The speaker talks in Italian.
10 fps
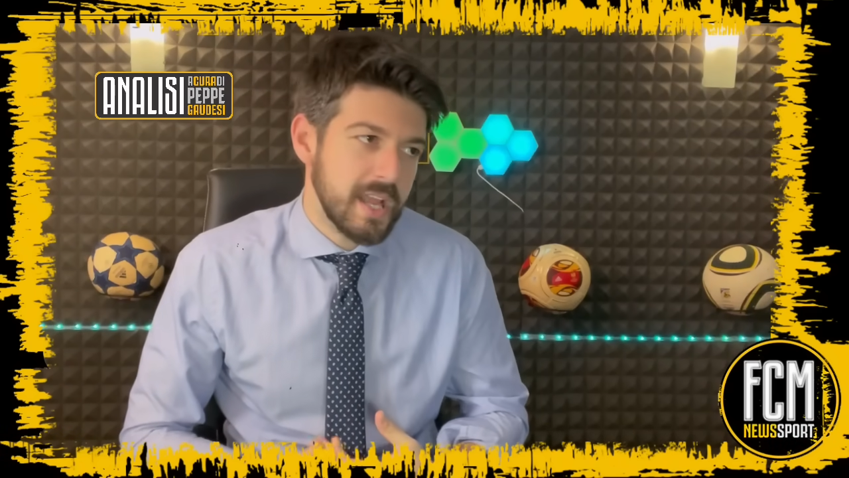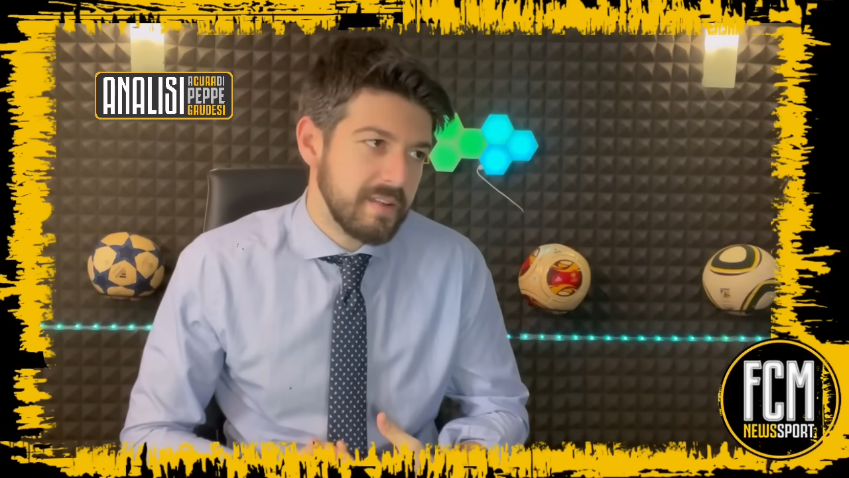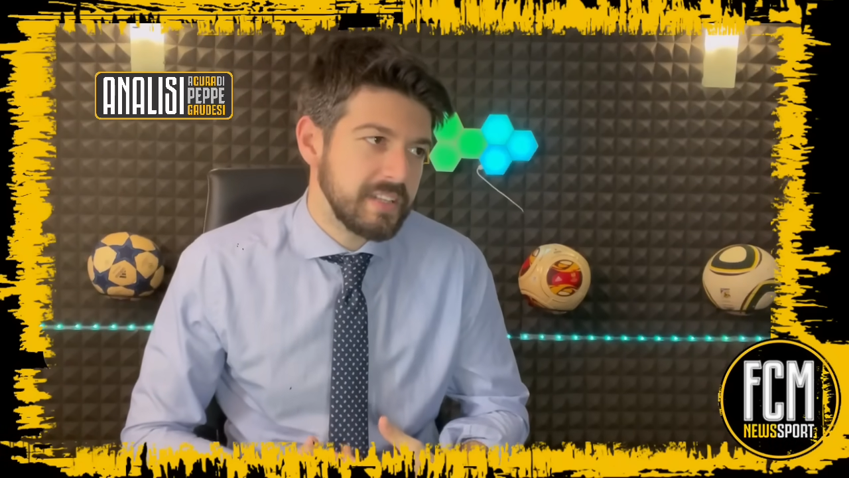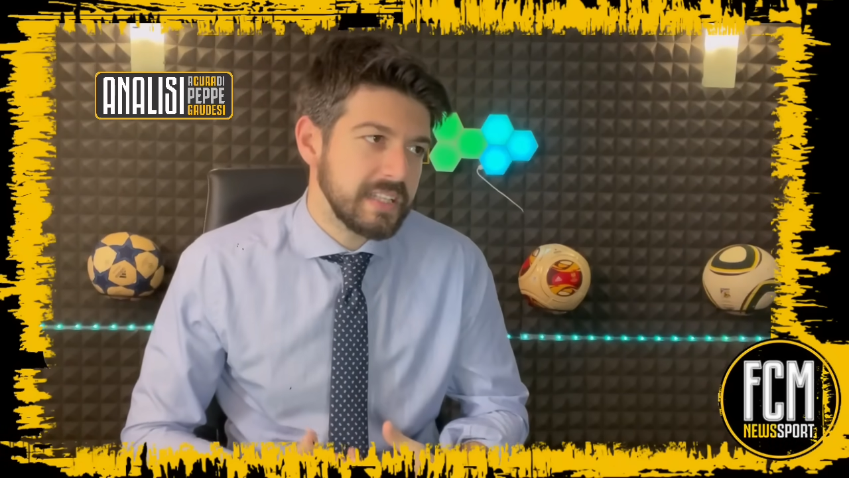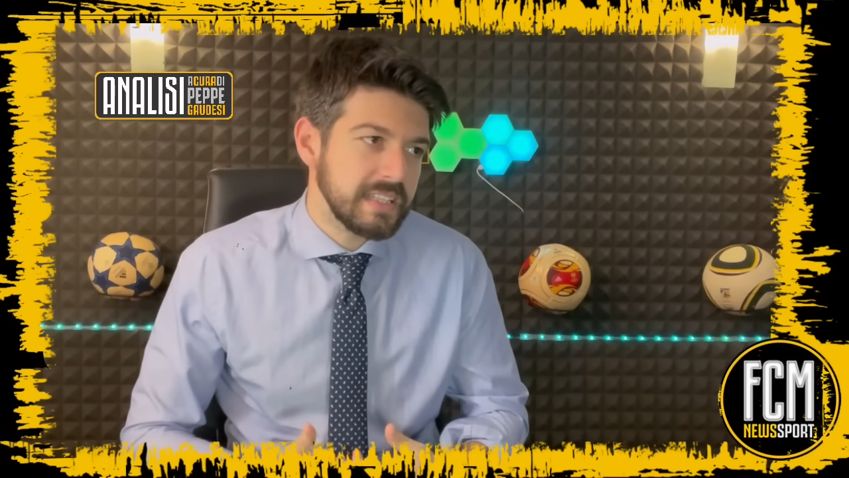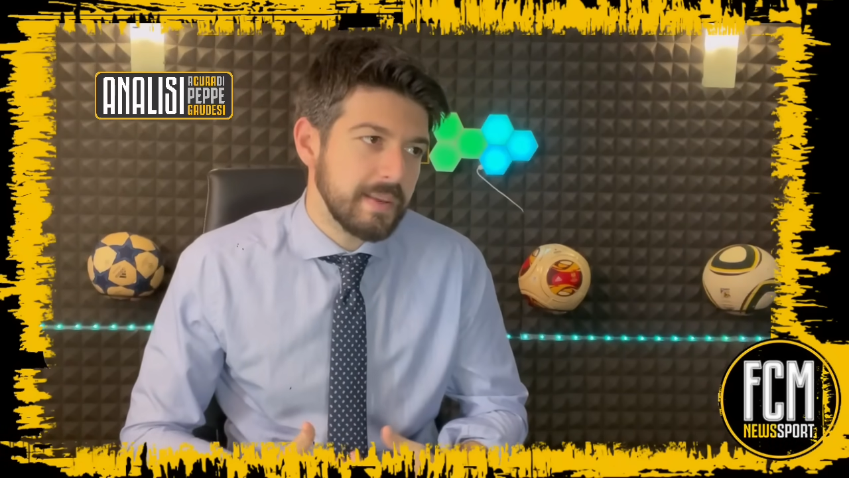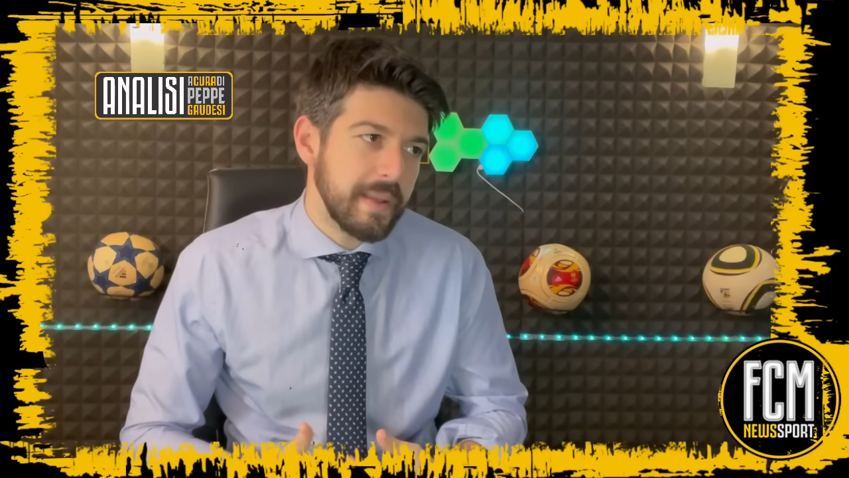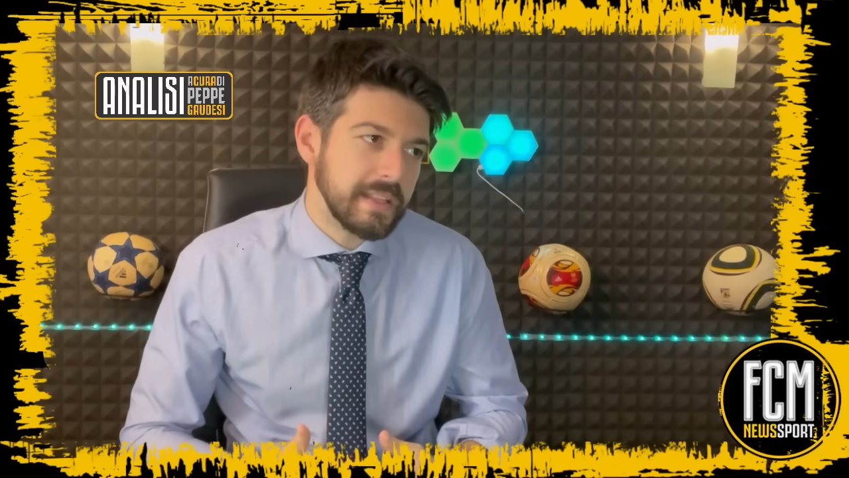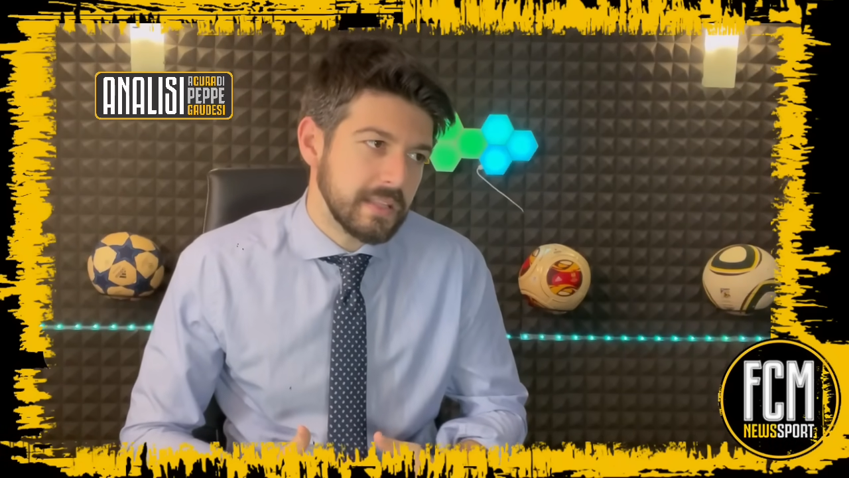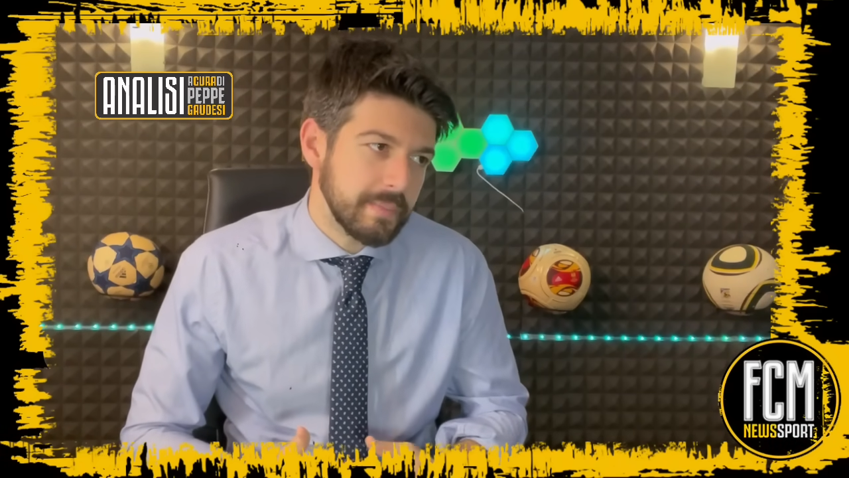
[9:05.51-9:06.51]

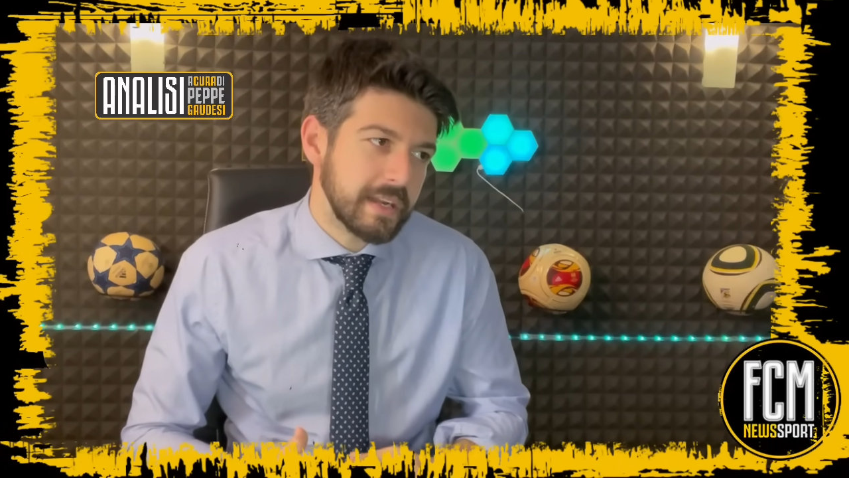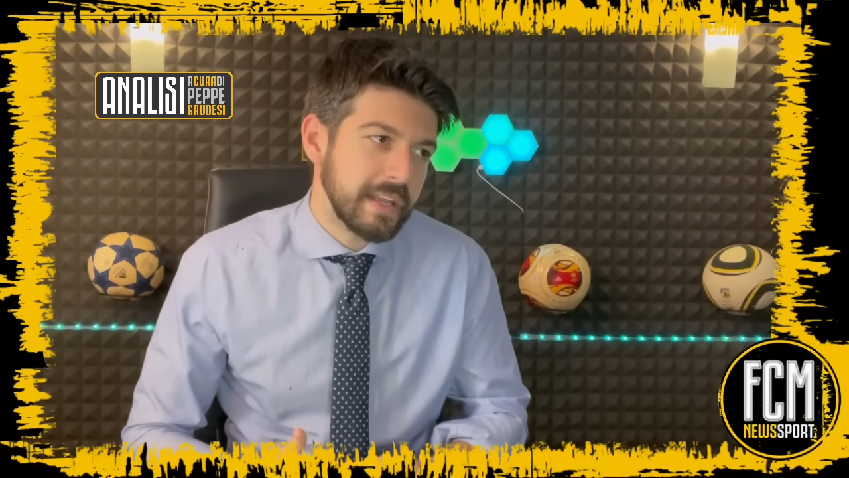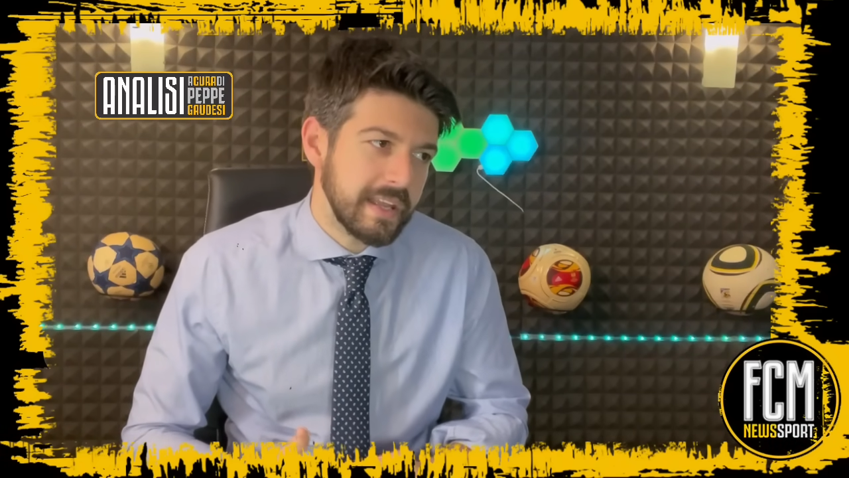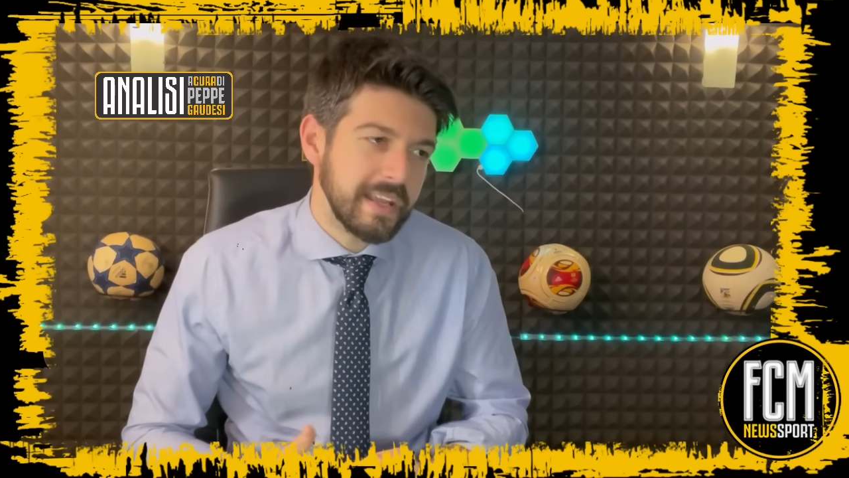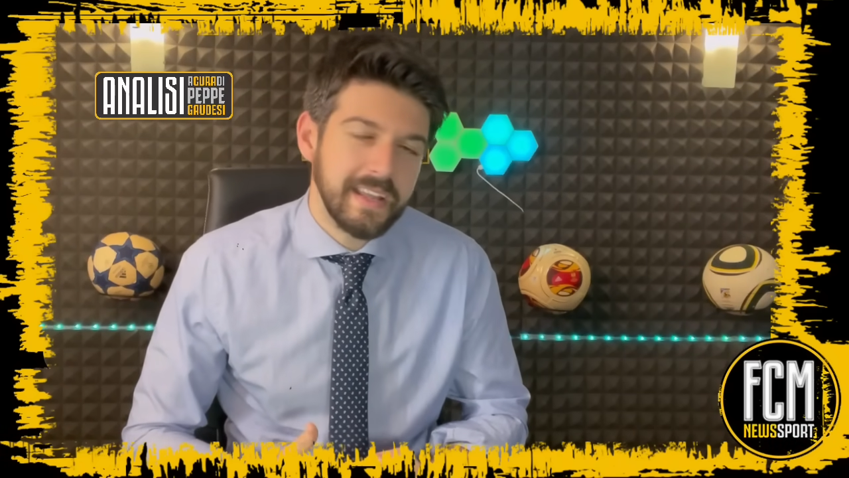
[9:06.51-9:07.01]
evidentemente perché